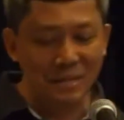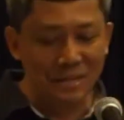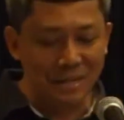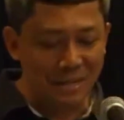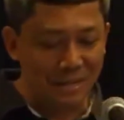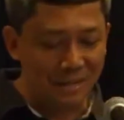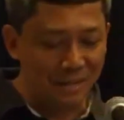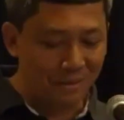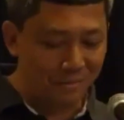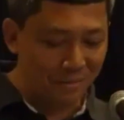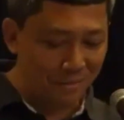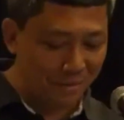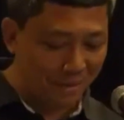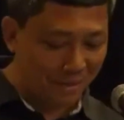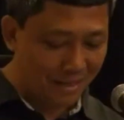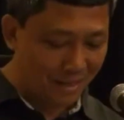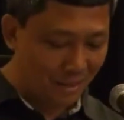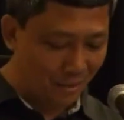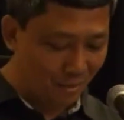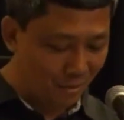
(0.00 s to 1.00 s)
uh, memang
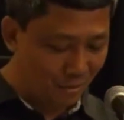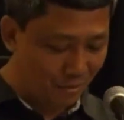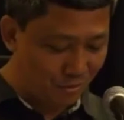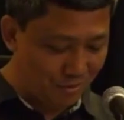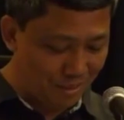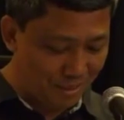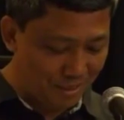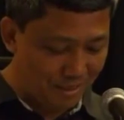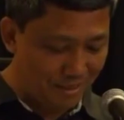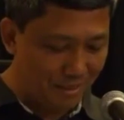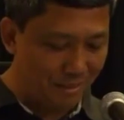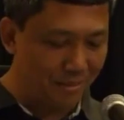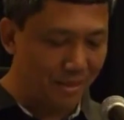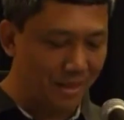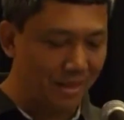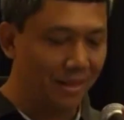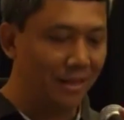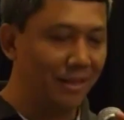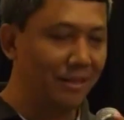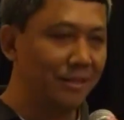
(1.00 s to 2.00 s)
rada lucu cara dia
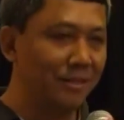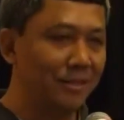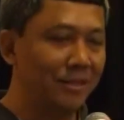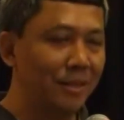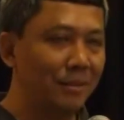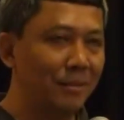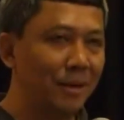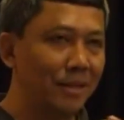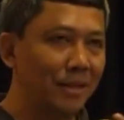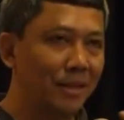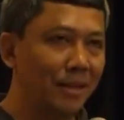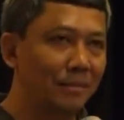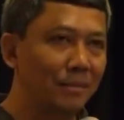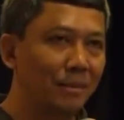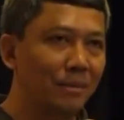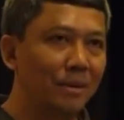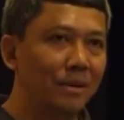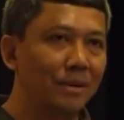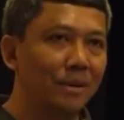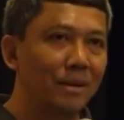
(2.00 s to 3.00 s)
menganalisis dia mengatakan
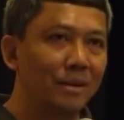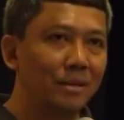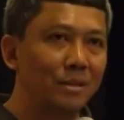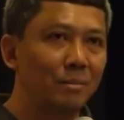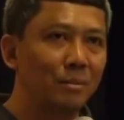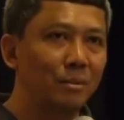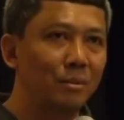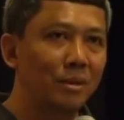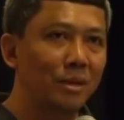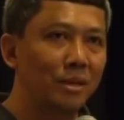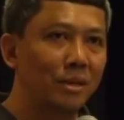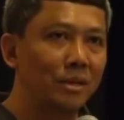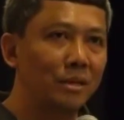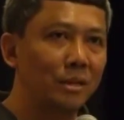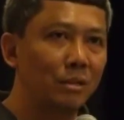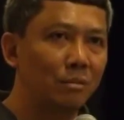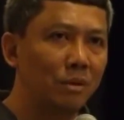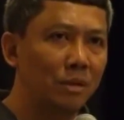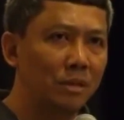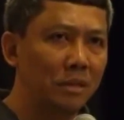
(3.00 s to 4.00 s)
bahwa sebetulnya
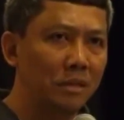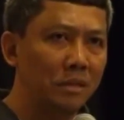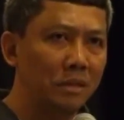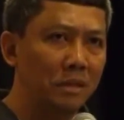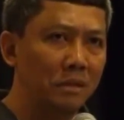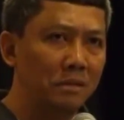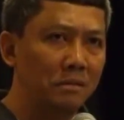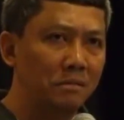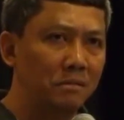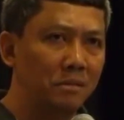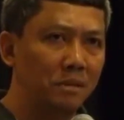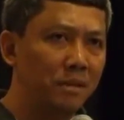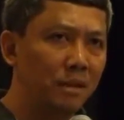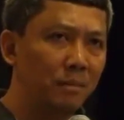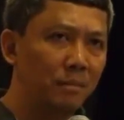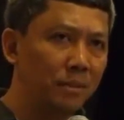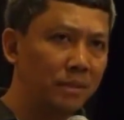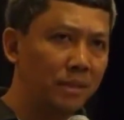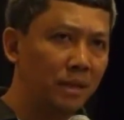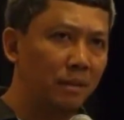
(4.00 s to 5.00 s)
Nietzsche itu kan tidak
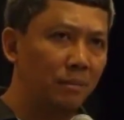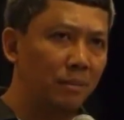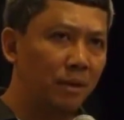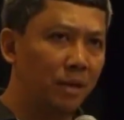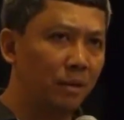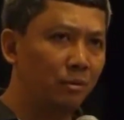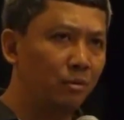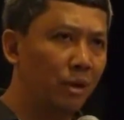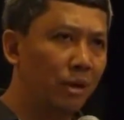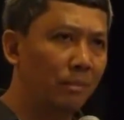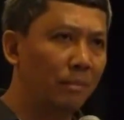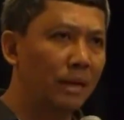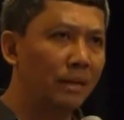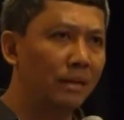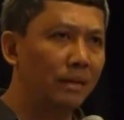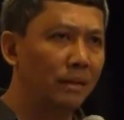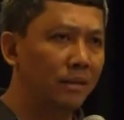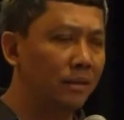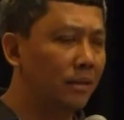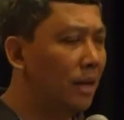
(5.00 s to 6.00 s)
tidak bicara mengenai Tuhan
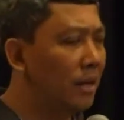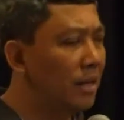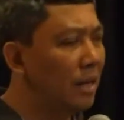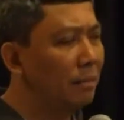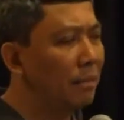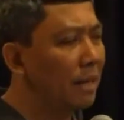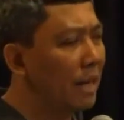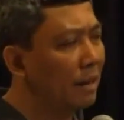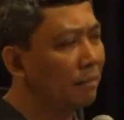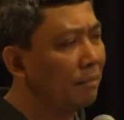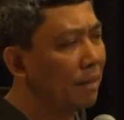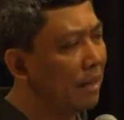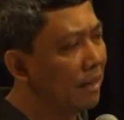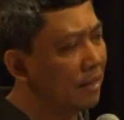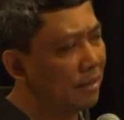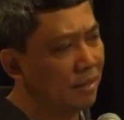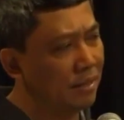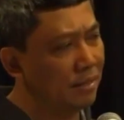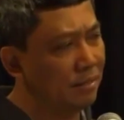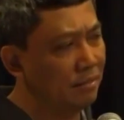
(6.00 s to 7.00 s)
mati dia hanya
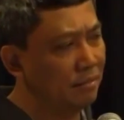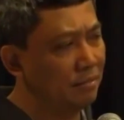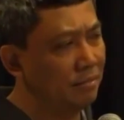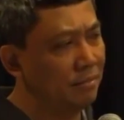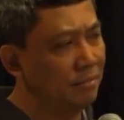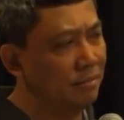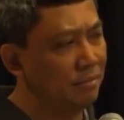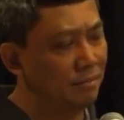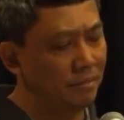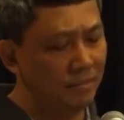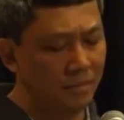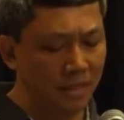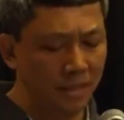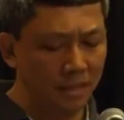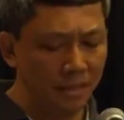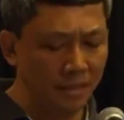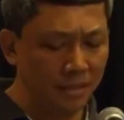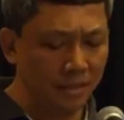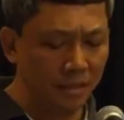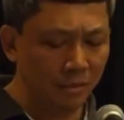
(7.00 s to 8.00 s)
meramalkan
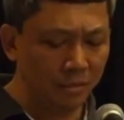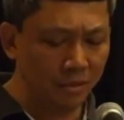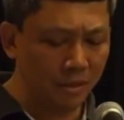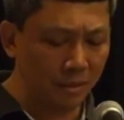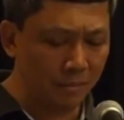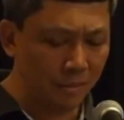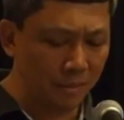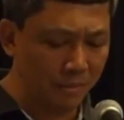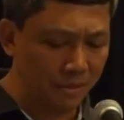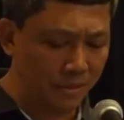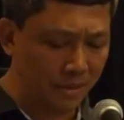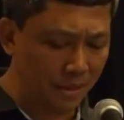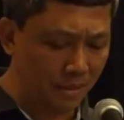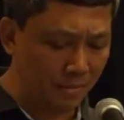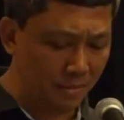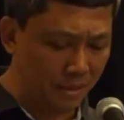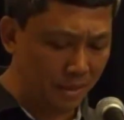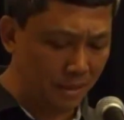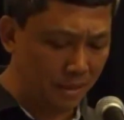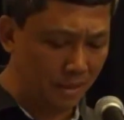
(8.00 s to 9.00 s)
jadi Nietzsche itu tidak
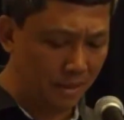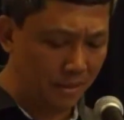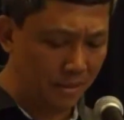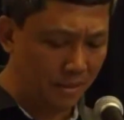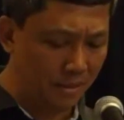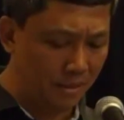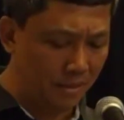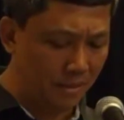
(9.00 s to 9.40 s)
berbicara mengenai